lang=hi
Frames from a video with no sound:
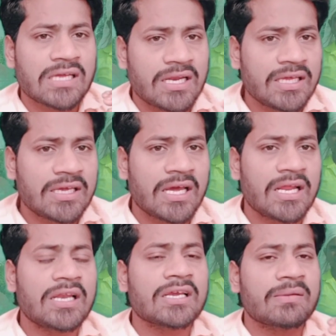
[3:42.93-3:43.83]
ऐसा नहीं कह
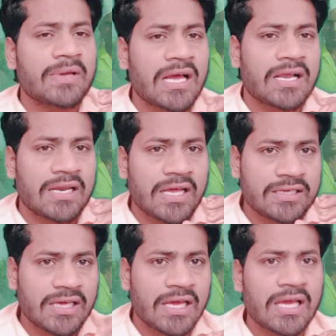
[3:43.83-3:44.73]
रहे हैं लेकिन मेरा कहना
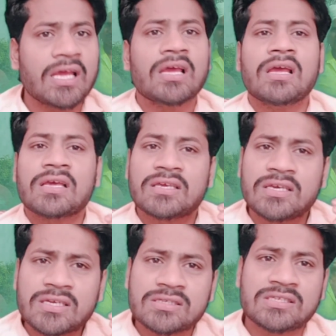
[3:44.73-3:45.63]
यह है
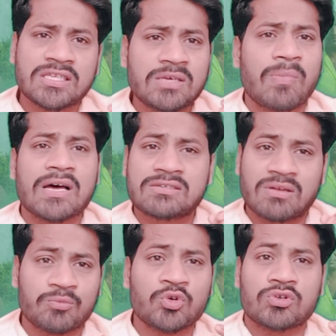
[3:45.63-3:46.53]
कि सीधी बात
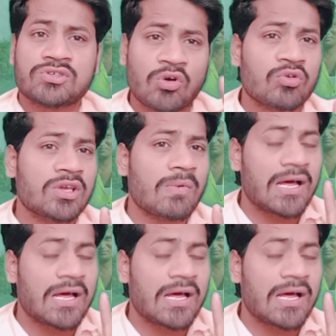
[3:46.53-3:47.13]
समझो सौ की